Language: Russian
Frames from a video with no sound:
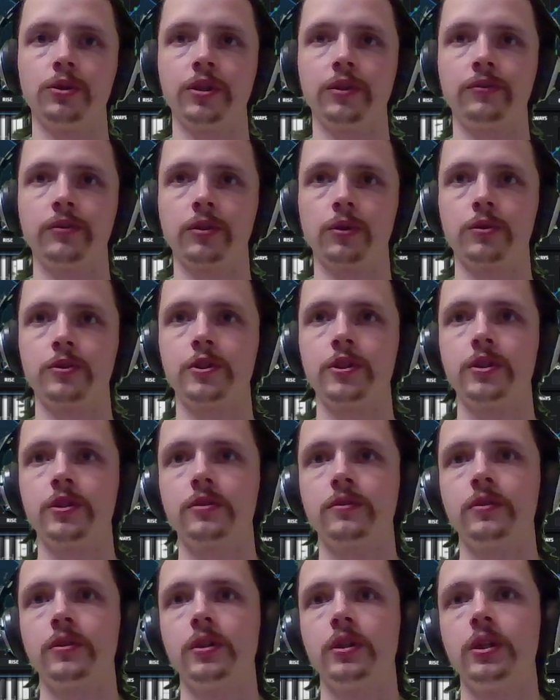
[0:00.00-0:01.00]
на velocity.
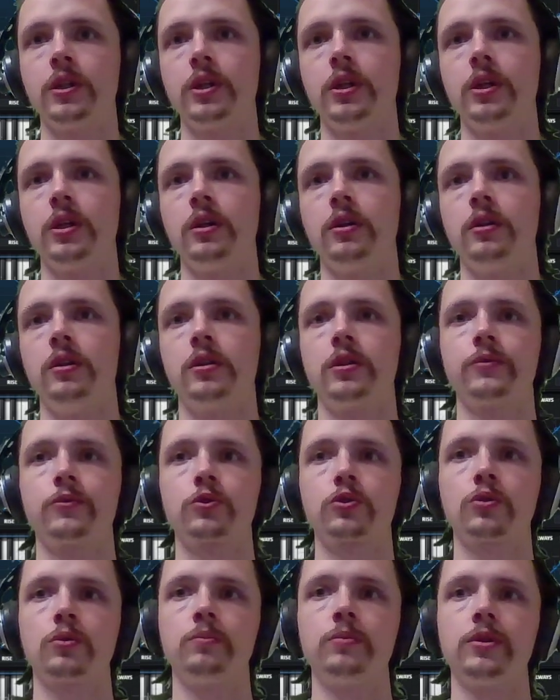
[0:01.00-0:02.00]
Для того,
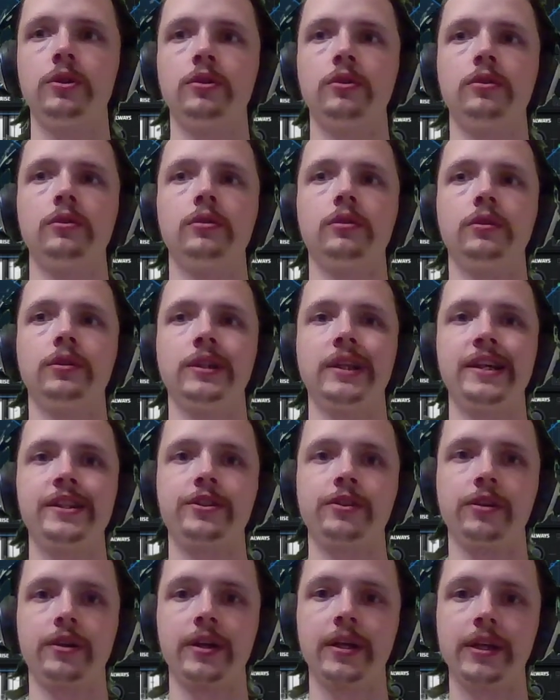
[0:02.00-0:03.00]
чтобы
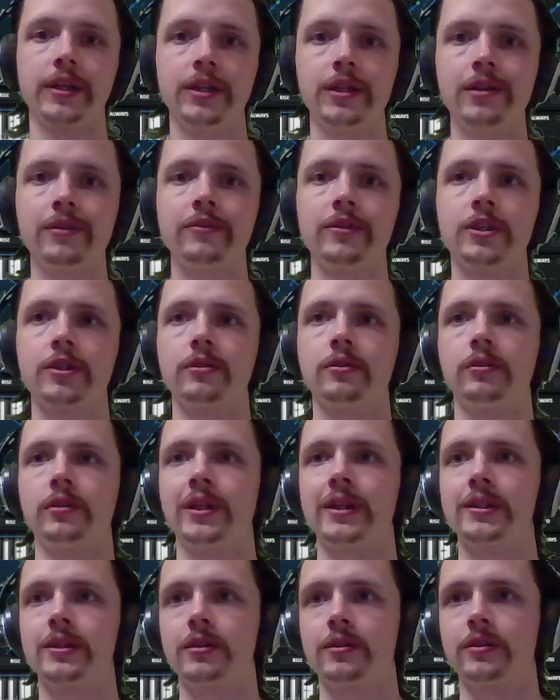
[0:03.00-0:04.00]
начал реагировать,
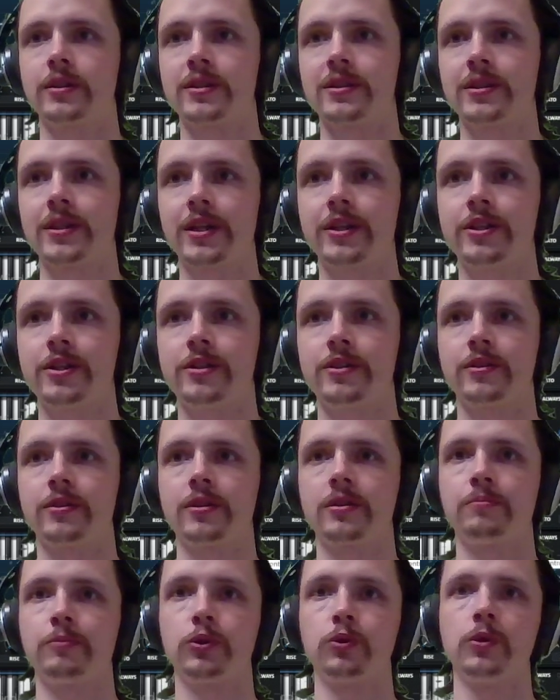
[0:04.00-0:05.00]
надо назначить
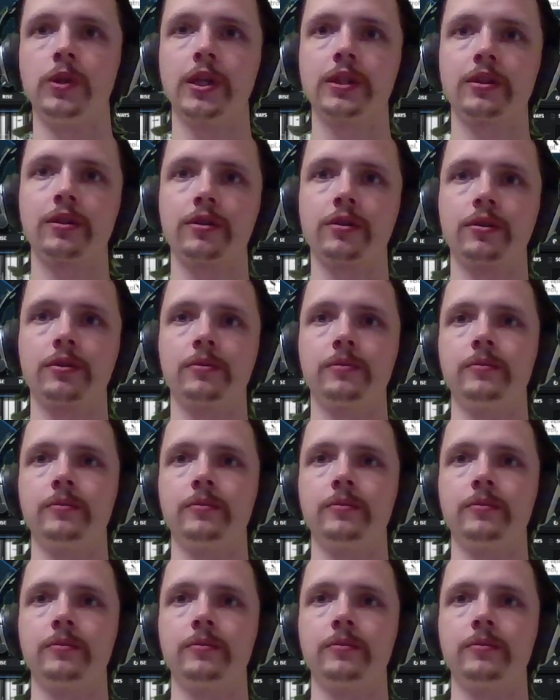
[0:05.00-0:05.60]
этот модулятор